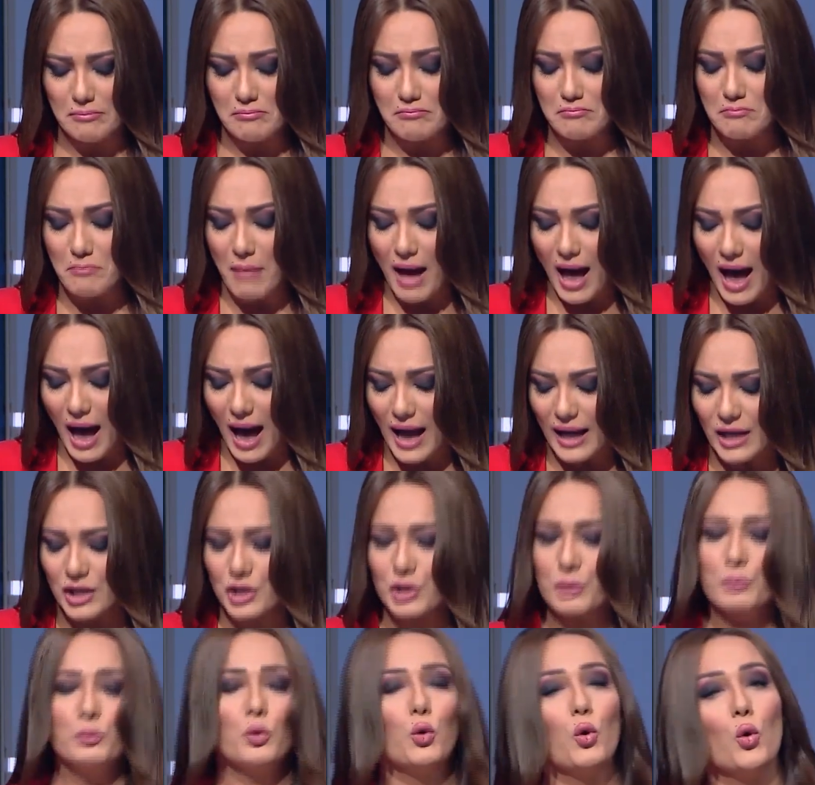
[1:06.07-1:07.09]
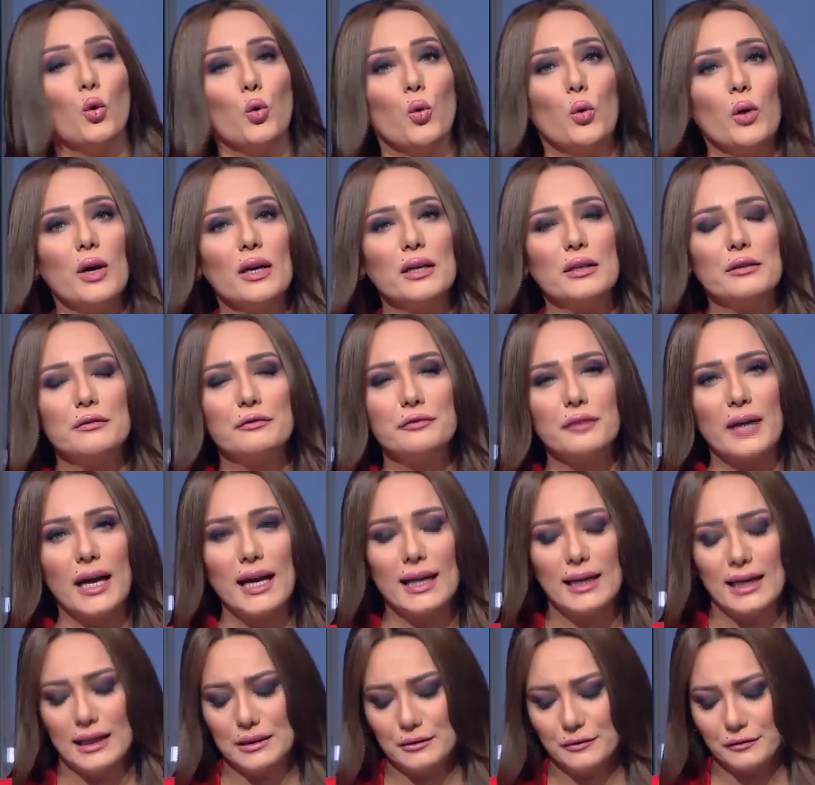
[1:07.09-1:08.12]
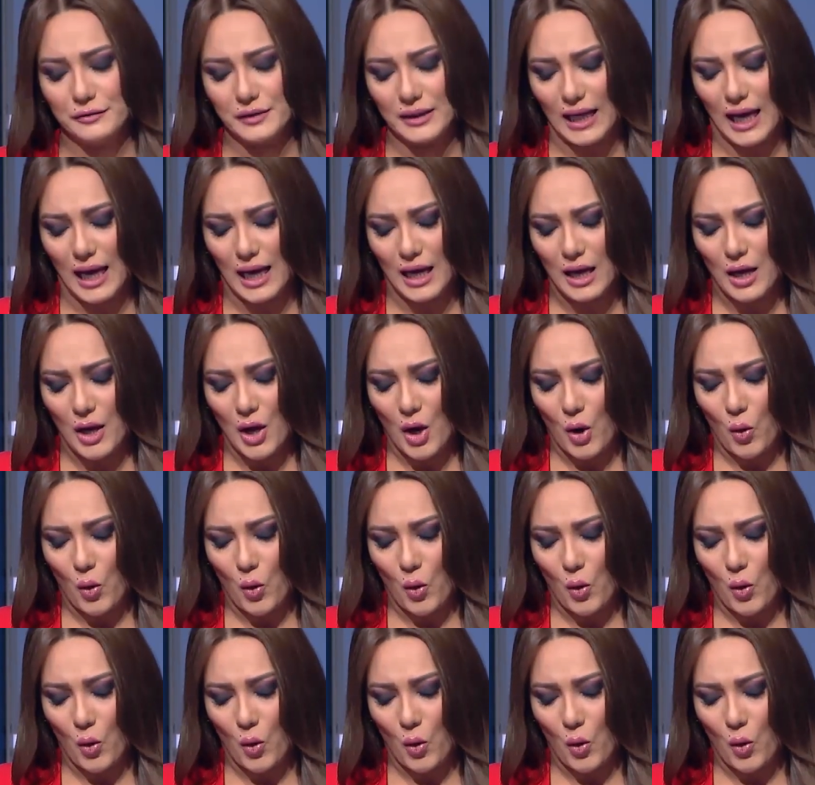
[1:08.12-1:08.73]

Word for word: ما حجمه فعلا فيها